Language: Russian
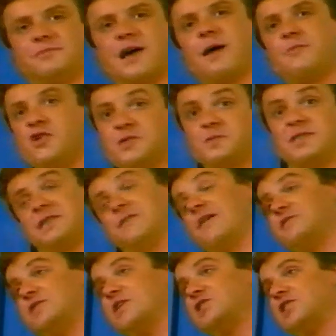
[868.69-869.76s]
а может быть и
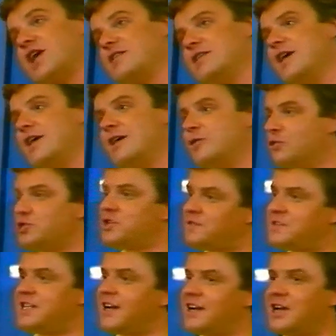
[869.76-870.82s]
во всей стране, лучше
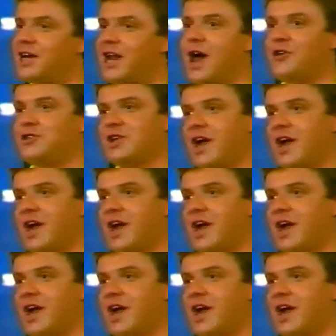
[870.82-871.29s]
всех играют